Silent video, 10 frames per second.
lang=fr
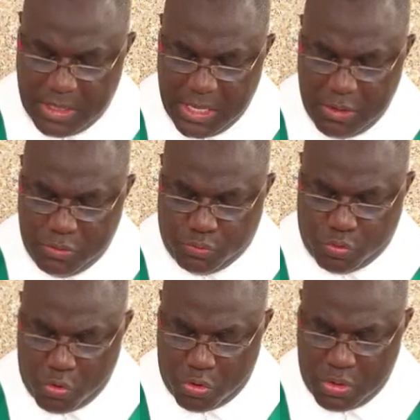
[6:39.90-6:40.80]

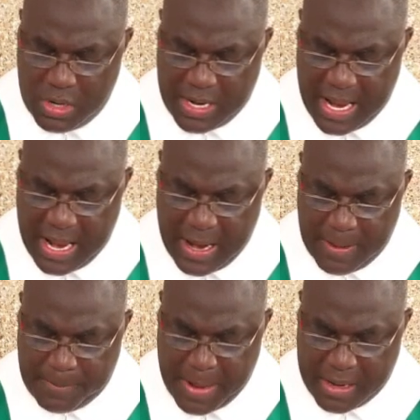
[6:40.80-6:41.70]
Il
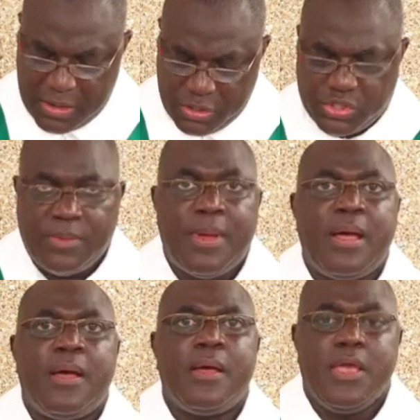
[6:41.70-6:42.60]
tournera par le
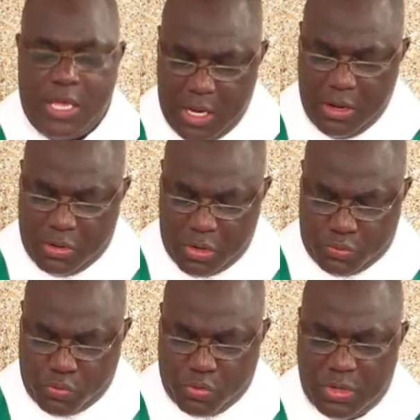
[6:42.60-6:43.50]
chemin, il
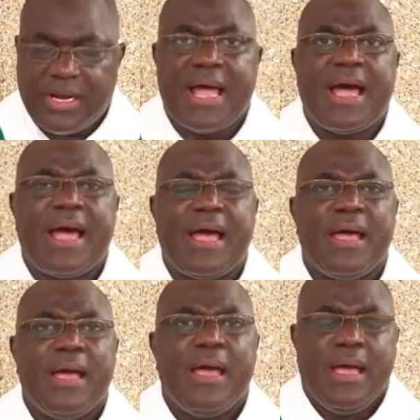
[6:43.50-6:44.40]
retournera
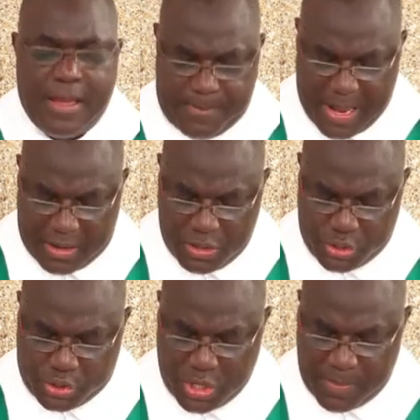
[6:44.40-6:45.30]
par
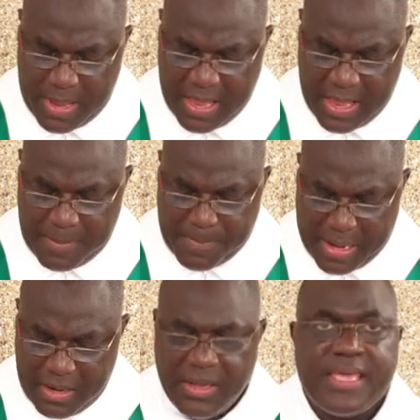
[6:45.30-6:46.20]
le chemin
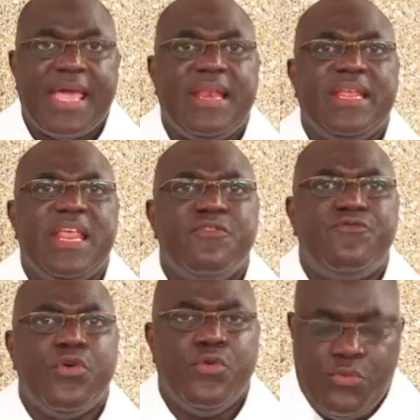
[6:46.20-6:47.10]
par lequel il est
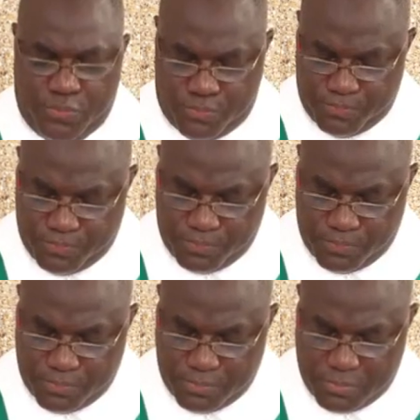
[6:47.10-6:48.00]
venu.
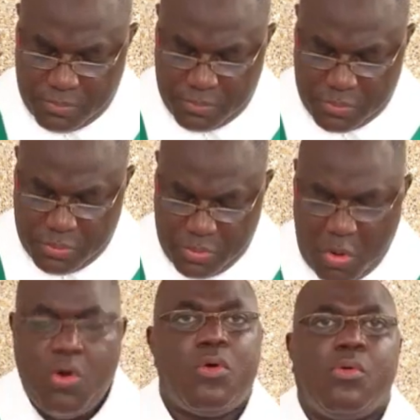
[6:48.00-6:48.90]

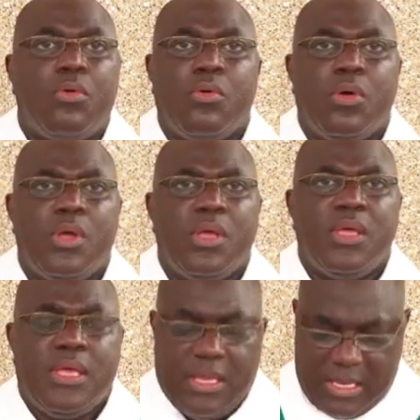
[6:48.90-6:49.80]
Non,
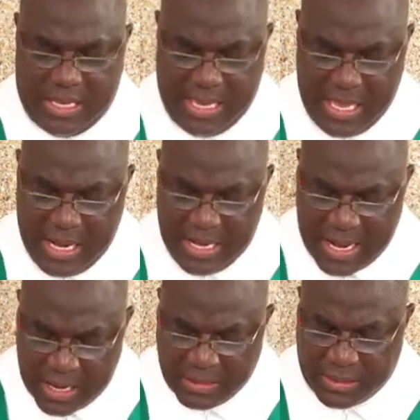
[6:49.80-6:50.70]
il
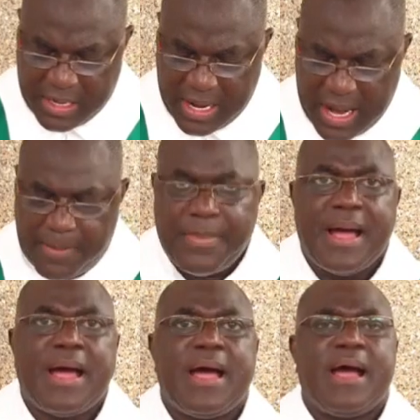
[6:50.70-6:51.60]
n'entrera
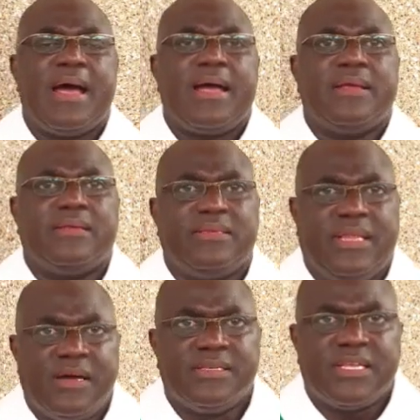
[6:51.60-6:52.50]
pas
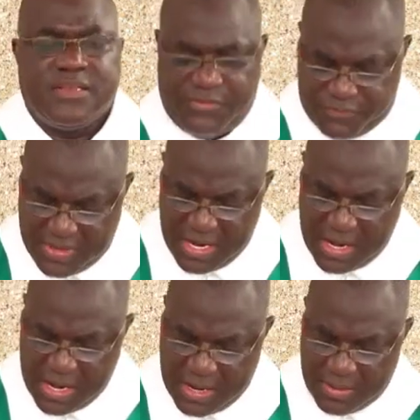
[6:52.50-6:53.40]
dans cette
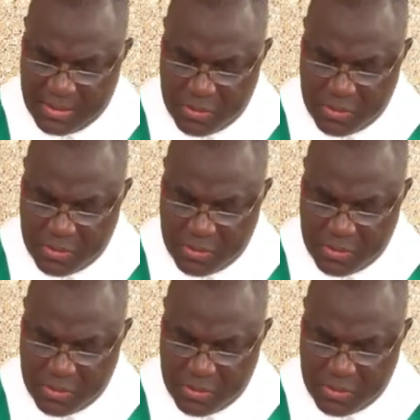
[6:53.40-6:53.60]
ville.